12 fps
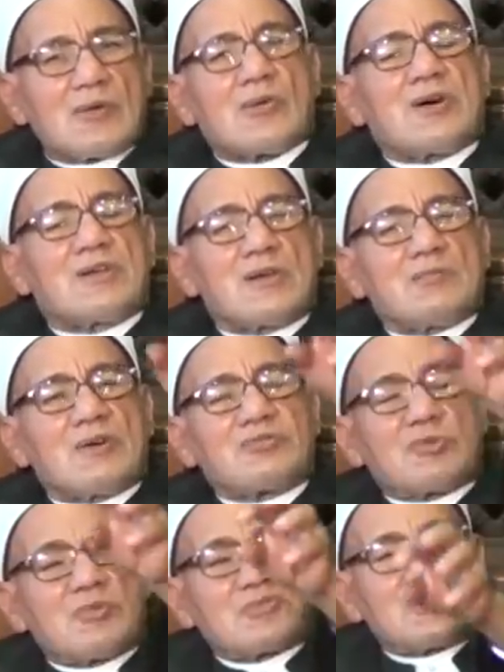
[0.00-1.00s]
وهي
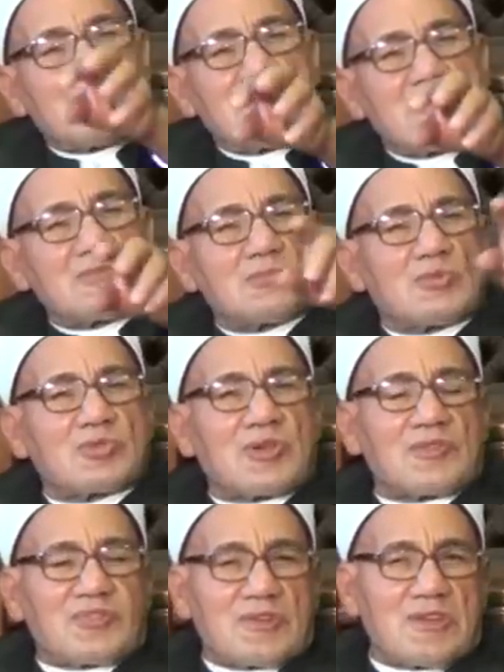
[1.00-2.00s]
المفهوم الذهني
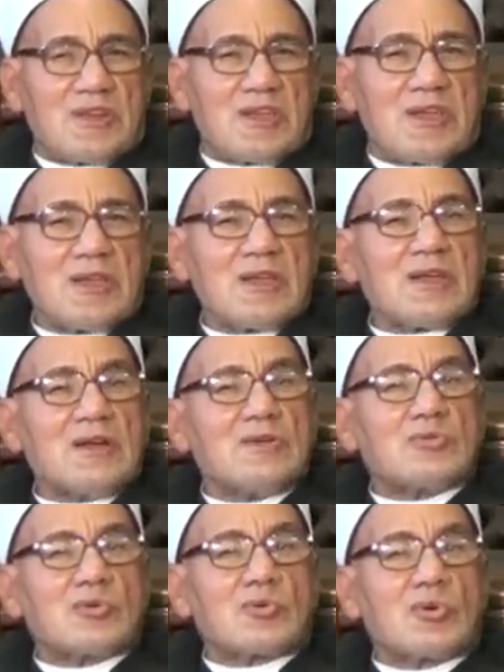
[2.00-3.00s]
مضافا إليه
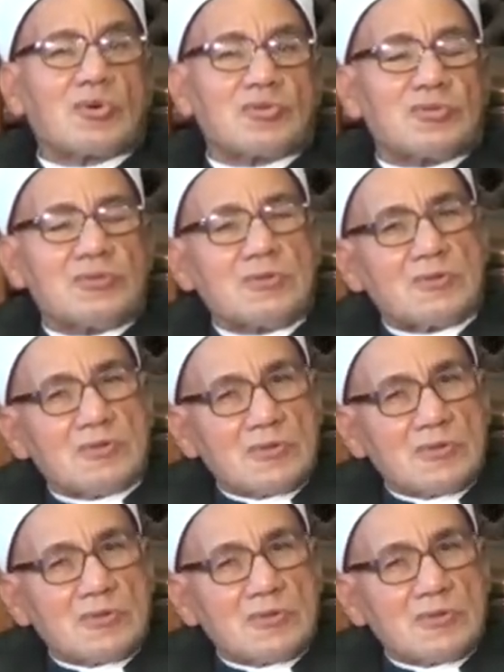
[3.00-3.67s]
الوجود